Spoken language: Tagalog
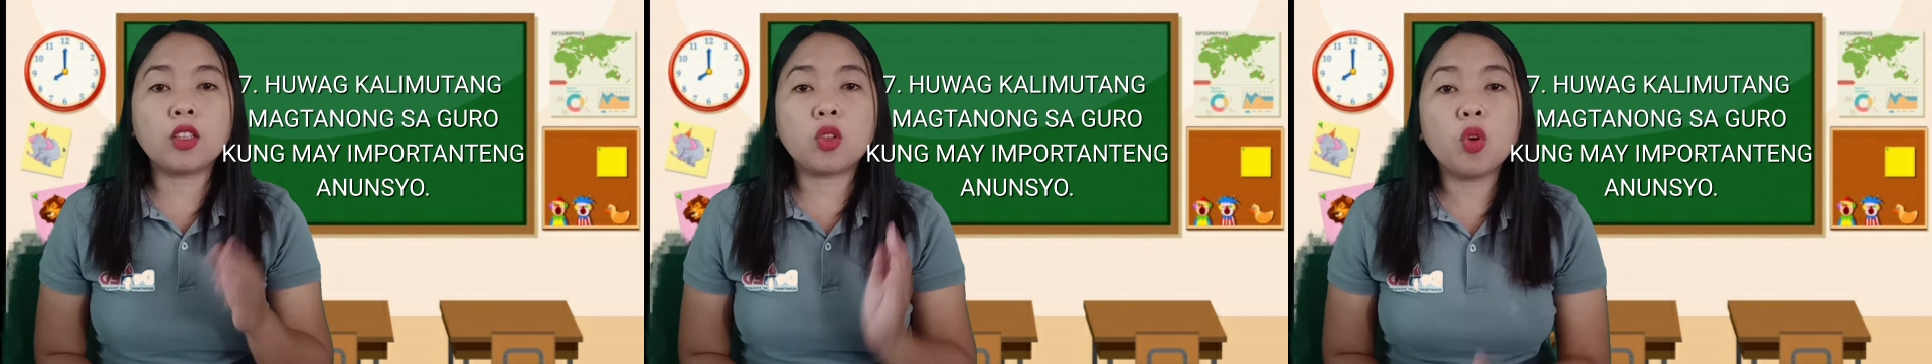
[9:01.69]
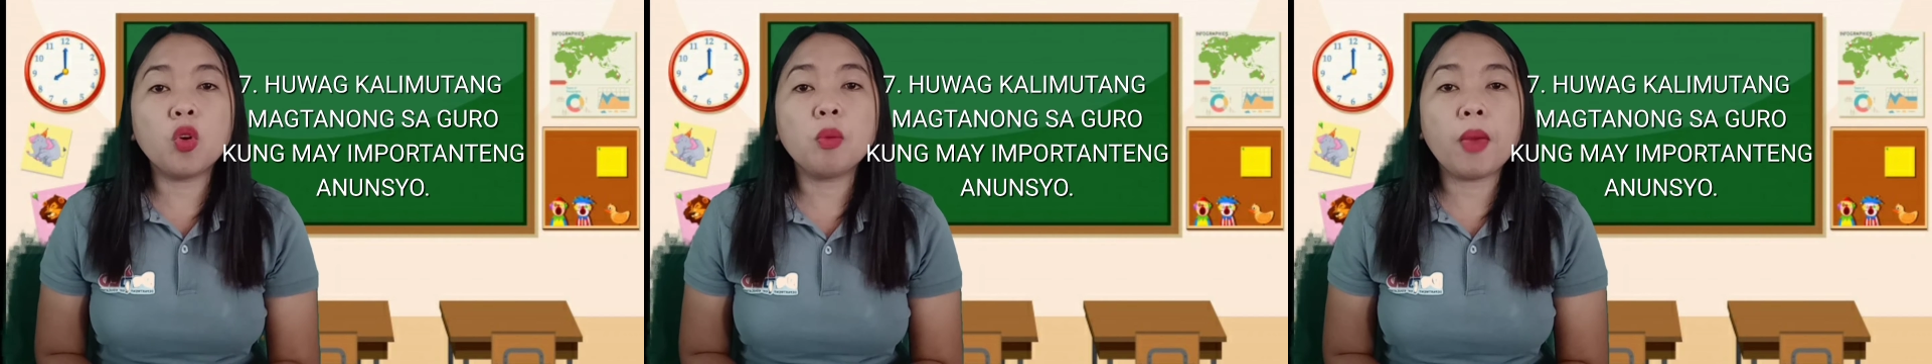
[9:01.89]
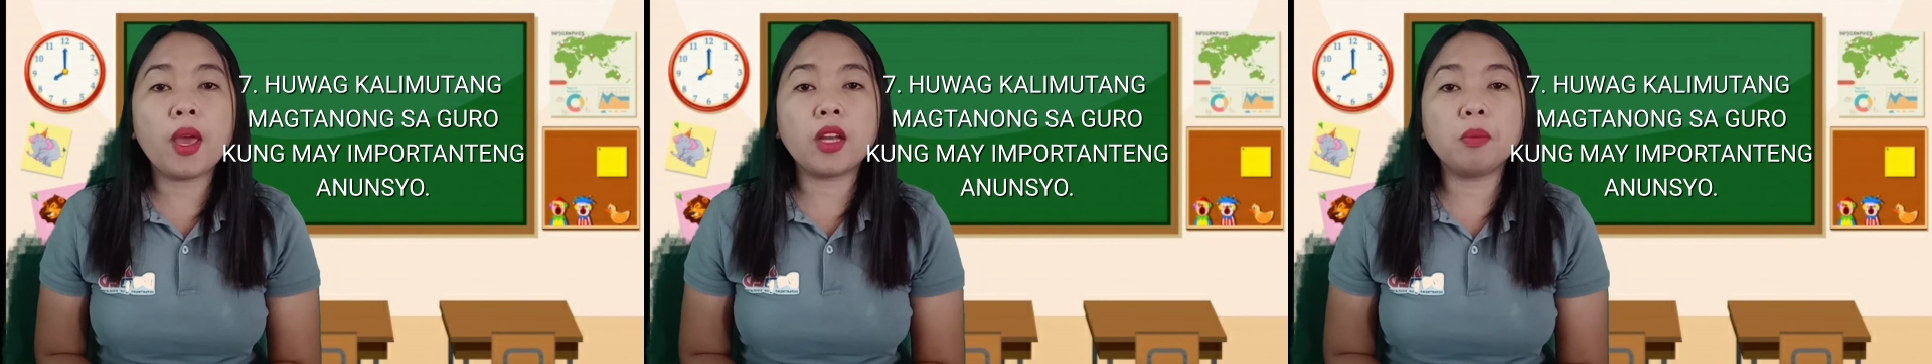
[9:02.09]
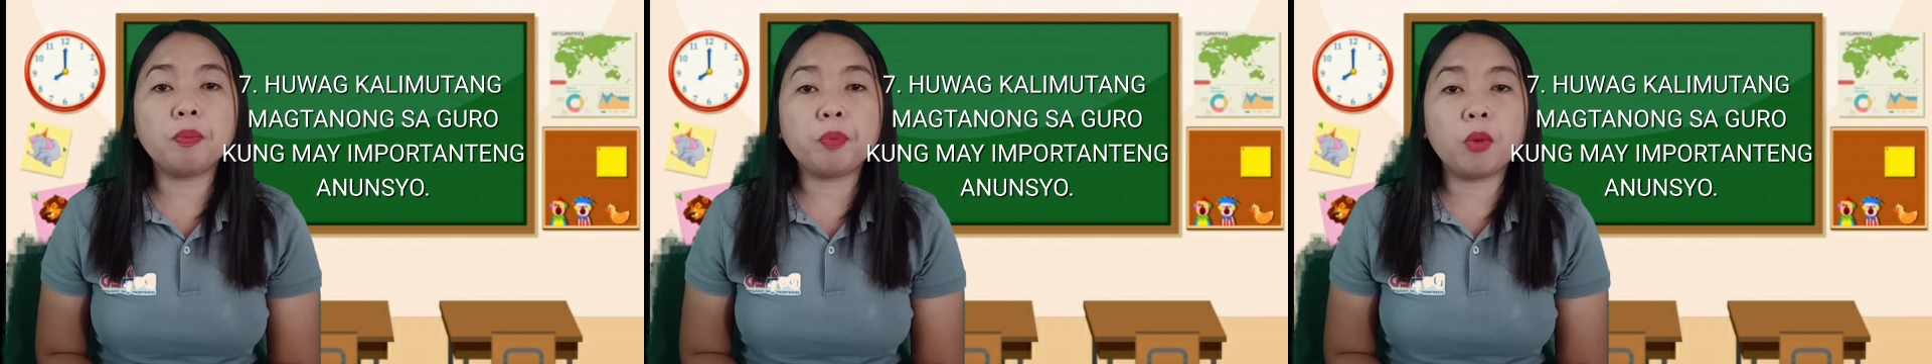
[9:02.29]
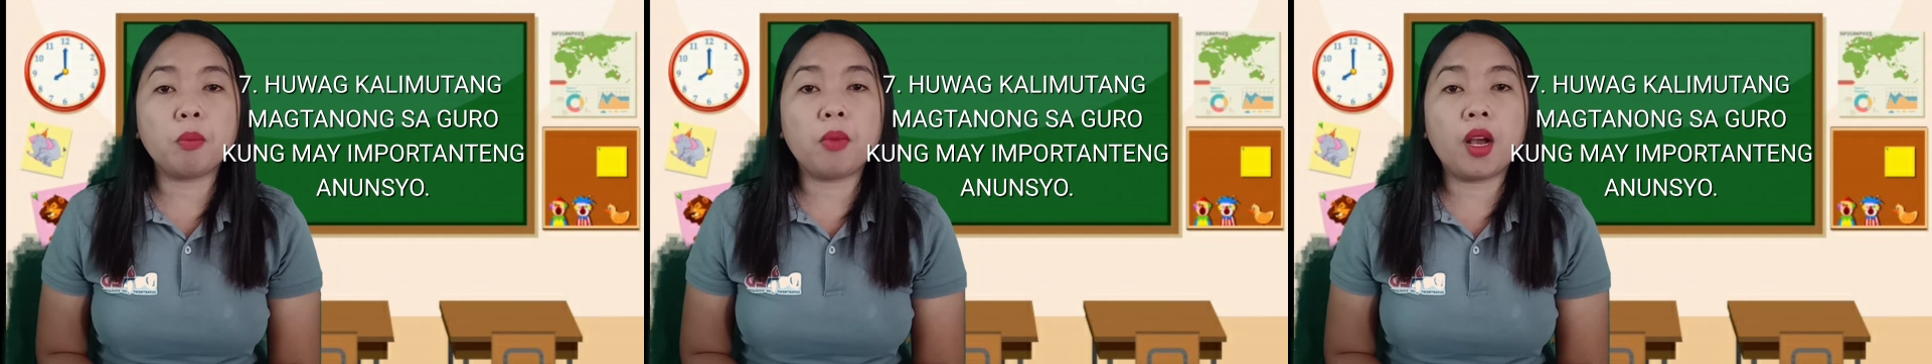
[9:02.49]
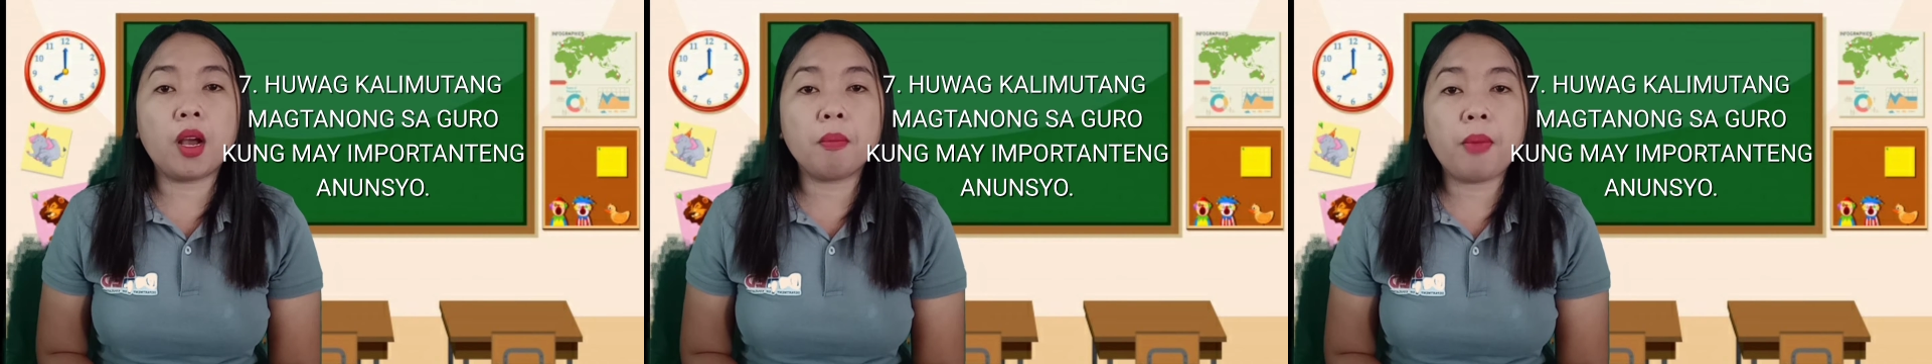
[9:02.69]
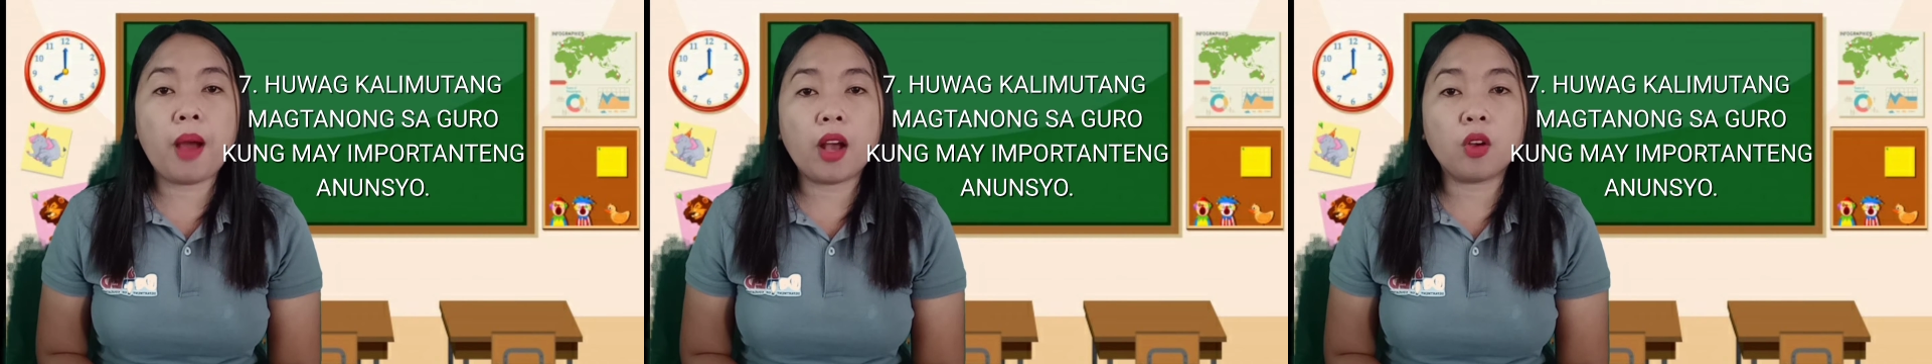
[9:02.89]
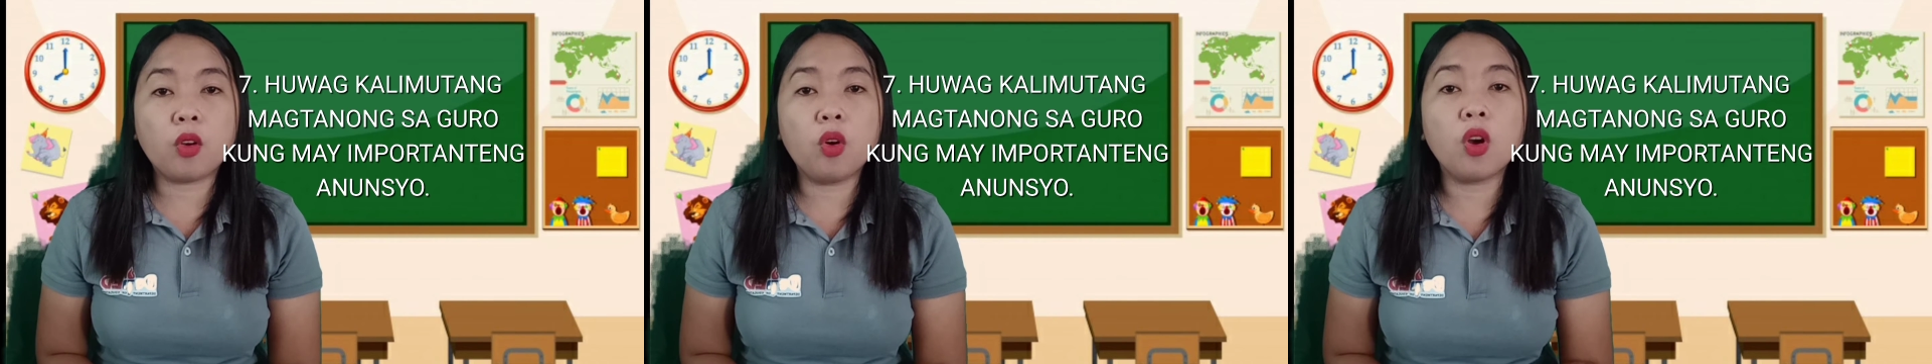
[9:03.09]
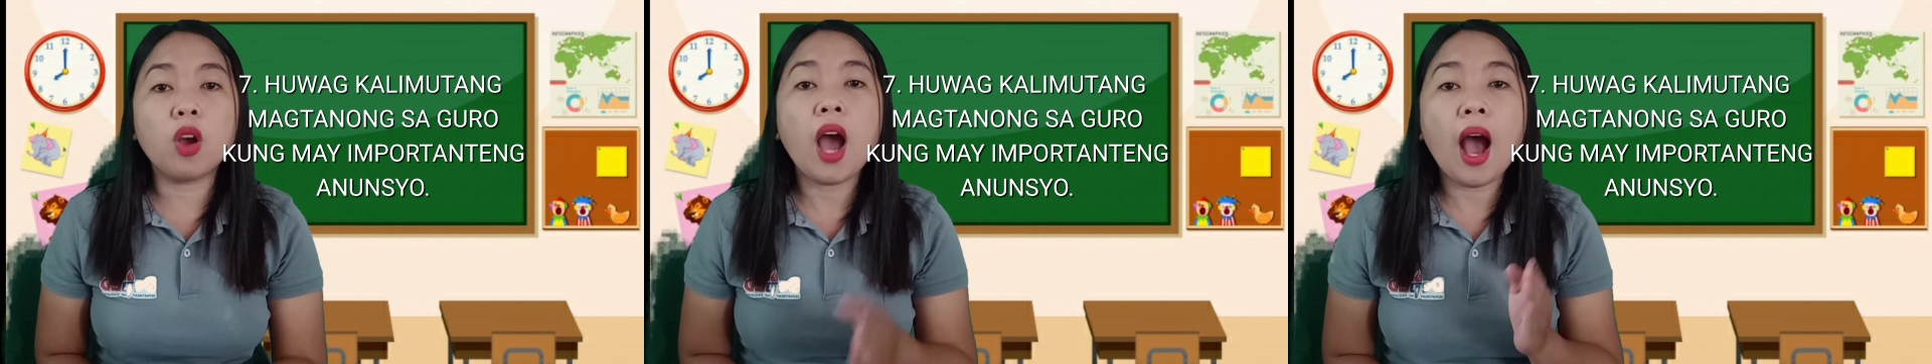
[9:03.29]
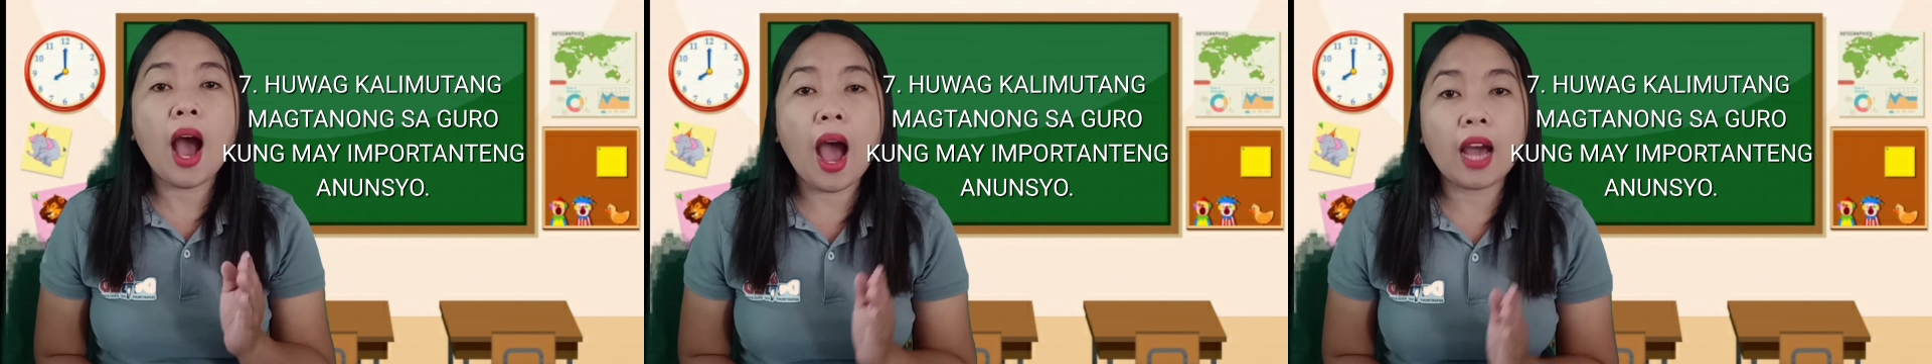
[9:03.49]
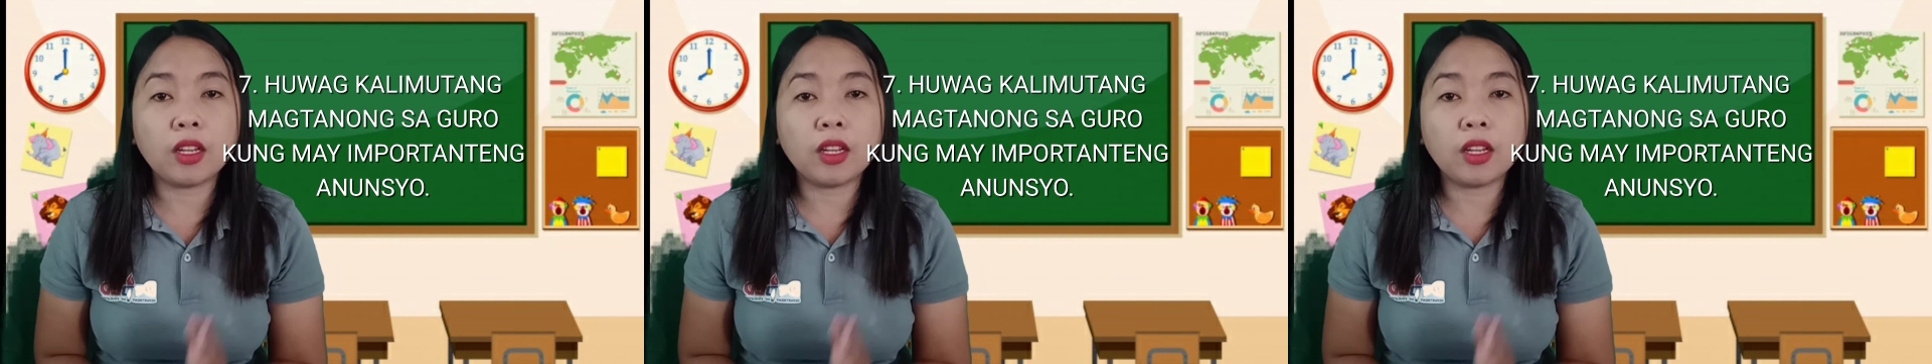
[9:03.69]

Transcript: at kung meron pong mga bagong